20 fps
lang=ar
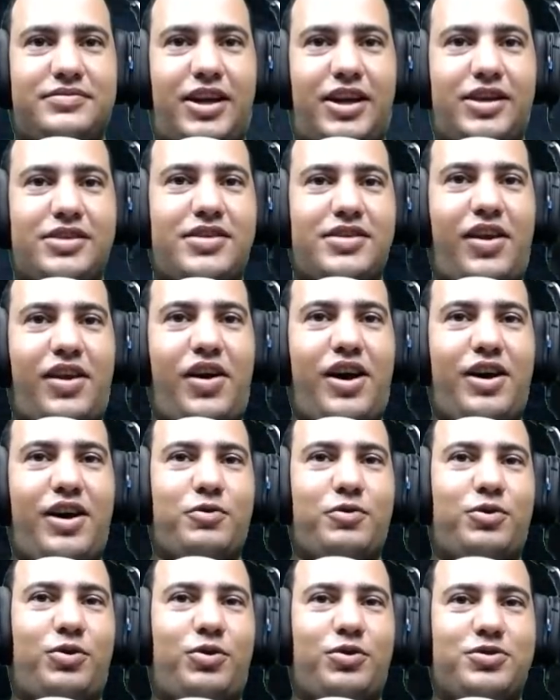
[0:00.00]
عايز اروح
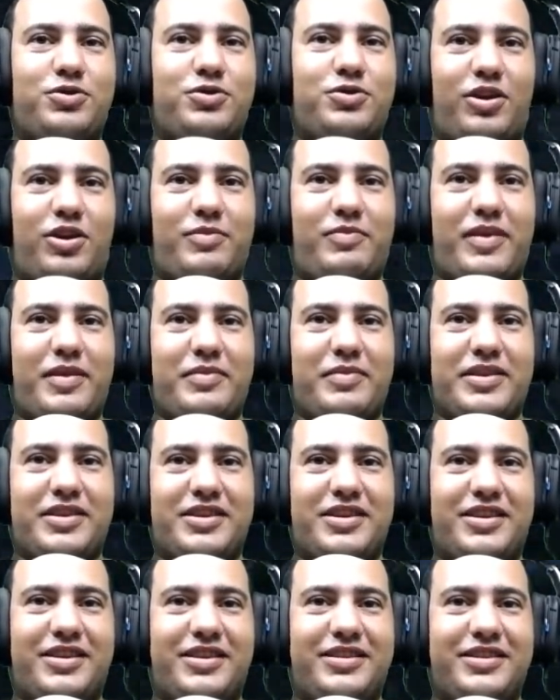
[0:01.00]
اخد غطس على البال ما
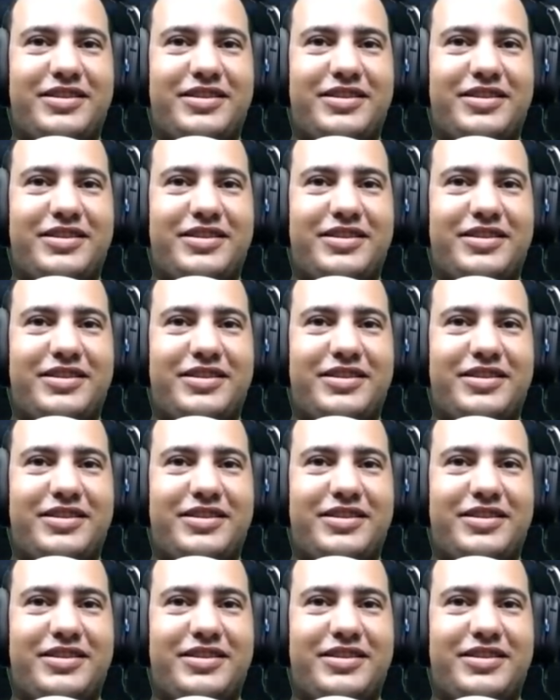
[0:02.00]
تيجي